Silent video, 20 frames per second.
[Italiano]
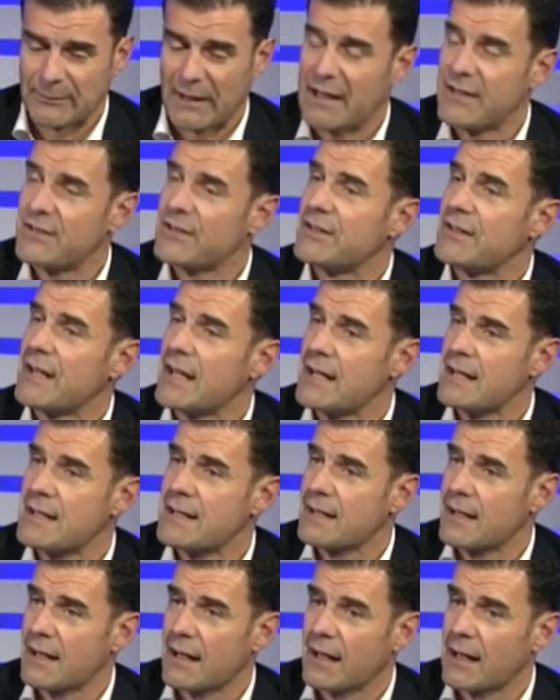alle
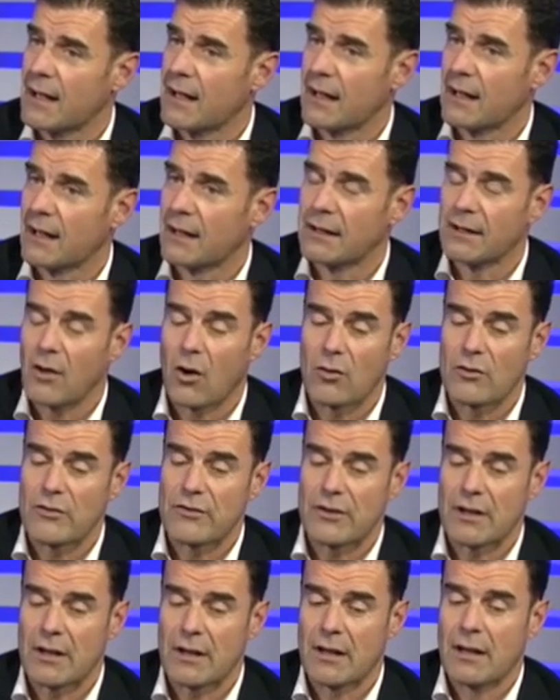esigenze
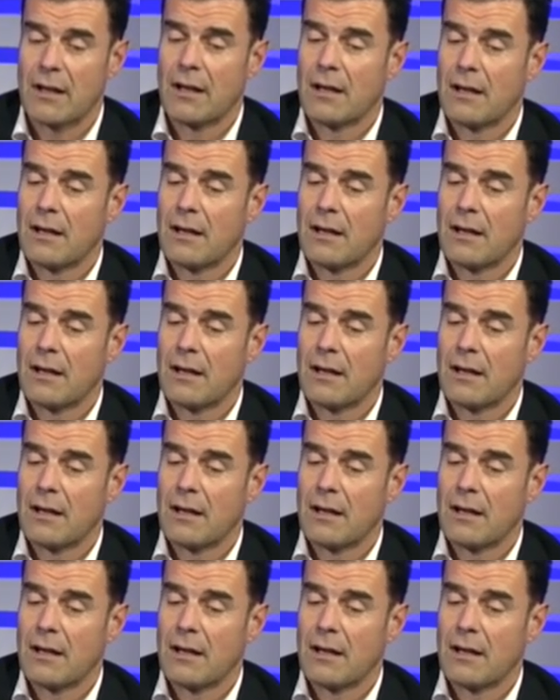d'oggi